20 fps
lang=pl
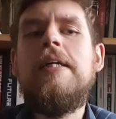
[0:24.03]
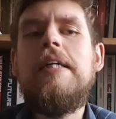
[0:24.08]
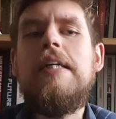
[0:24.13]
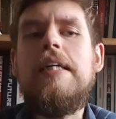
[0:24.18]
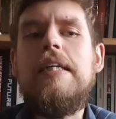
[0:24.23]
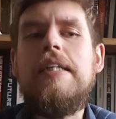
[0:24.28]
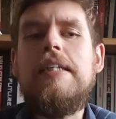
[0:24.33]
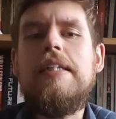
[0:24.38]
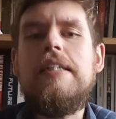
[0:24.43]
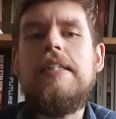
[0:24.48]

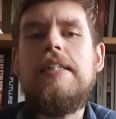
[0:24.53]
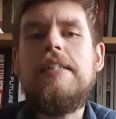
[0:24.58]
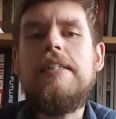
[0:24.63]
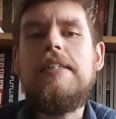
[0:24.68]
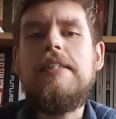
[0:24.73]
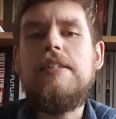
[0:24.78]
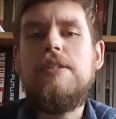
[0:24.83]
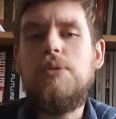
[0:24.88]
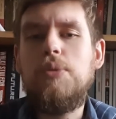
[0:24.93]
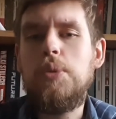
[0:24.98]
A
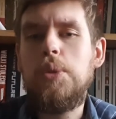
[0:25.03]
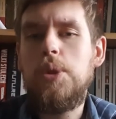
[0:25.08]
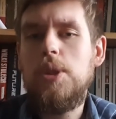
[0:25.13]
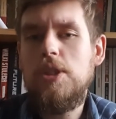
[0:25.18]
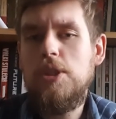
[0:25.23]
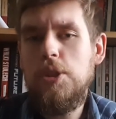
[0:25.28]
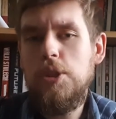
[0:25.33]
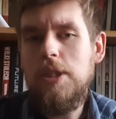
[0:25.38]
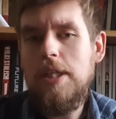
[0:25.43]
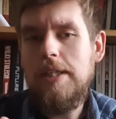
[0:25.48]
cóż,
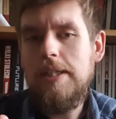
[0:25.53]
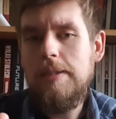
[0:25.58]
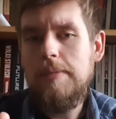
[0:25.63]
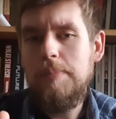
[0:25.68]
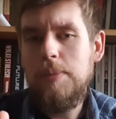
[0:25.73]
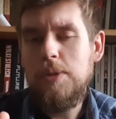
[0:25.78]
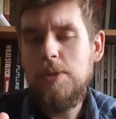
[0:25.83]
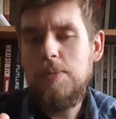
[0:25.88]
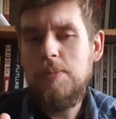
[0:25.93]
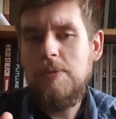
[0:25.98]
dzisiaj
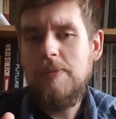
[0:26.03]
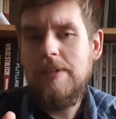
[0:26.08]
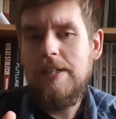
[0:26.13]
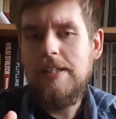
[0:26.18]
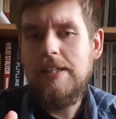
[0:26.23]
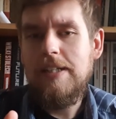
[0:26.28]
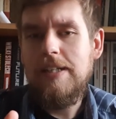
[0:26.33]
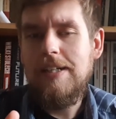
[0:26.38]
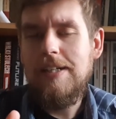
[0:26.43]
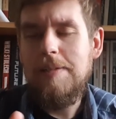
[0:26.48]

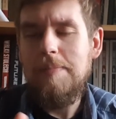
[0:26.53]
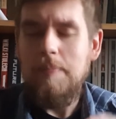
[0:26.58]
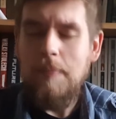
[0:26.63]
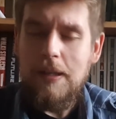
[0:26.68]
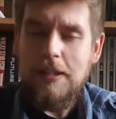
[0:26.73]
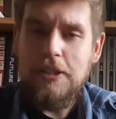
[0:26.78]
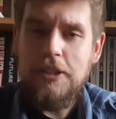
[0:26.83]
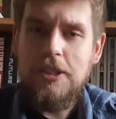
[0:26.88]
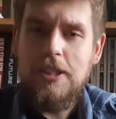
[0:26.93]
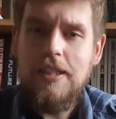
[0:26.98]
podsumowanie
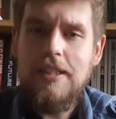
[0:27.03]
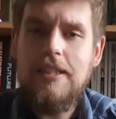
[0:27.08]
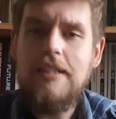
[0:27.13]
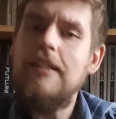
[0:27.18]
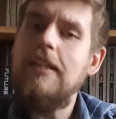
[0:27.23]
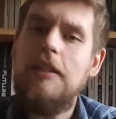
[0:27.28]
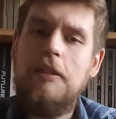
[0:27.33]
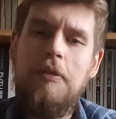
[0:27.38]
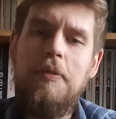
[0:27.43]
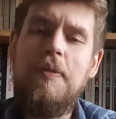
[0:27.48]

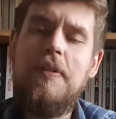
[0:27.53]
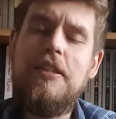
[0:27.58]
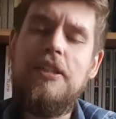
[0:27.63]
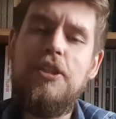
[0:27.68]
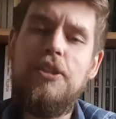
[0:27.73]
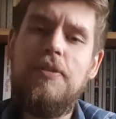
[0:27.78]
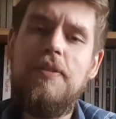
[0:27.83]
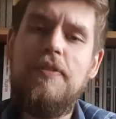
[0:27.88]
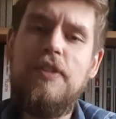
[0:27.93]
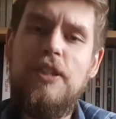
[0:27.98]
października, które mam nadzieję,
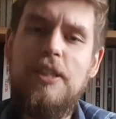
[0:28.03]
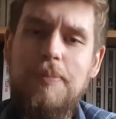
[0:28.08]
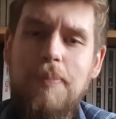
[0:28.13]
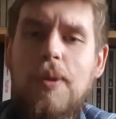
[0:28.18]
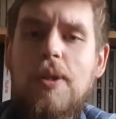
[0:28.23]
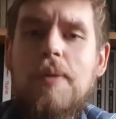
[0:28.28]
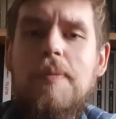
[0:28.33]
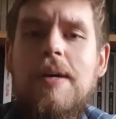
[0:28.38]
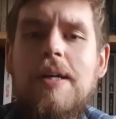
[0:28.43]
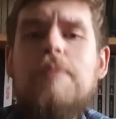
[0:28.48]
że Wam się
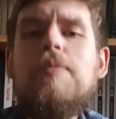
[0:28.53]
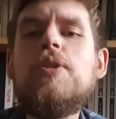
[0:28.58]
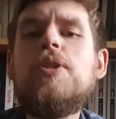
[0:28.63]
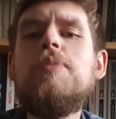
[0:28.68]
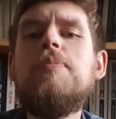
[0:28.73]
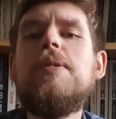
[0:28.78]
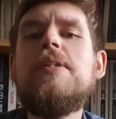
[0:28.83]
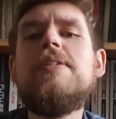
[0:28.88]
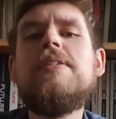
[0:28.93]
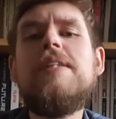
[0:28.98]
spodoba i może
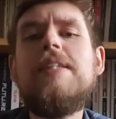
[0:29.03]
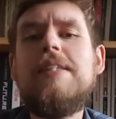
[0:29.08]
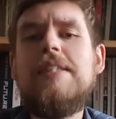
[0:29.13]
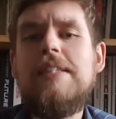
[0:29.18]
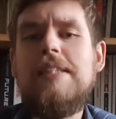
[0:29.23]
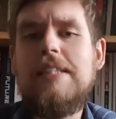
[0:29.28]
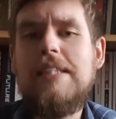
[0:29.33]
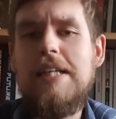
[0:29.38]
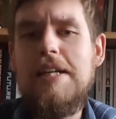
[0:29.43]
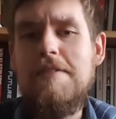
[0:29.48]
bez
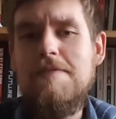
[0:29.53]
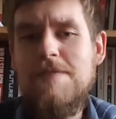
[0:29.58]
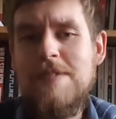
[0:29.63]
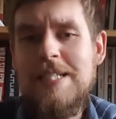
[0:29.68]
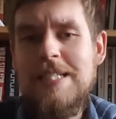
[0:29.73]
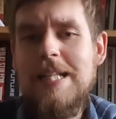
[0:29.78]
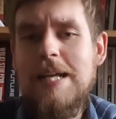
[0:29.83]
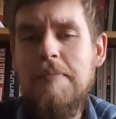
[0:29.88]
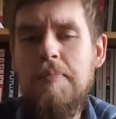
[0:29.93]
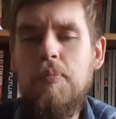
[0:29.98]
zbędnych
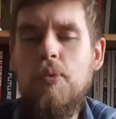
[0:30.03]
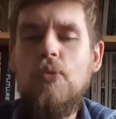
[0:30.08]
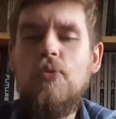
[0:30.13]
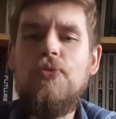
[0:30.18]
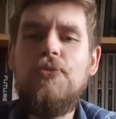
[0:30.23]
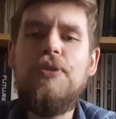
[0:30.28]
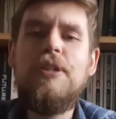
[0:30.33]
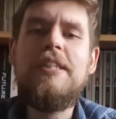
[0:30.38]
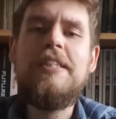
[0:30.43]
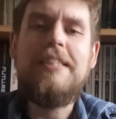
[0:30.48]

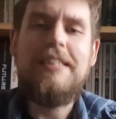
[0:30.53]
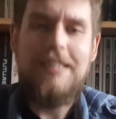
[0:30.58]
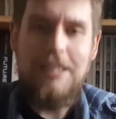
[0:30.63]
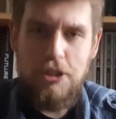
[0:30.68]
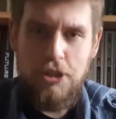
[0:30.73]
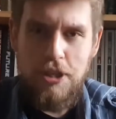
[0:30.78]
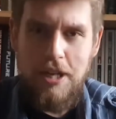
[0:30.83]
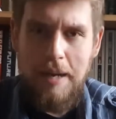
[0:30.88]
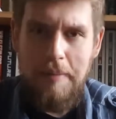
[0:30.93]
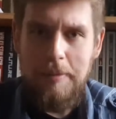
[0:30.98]
wstępów e,
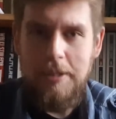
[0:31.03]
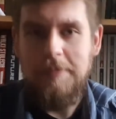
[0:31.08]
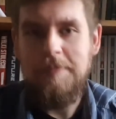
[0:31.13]
zaczynamy.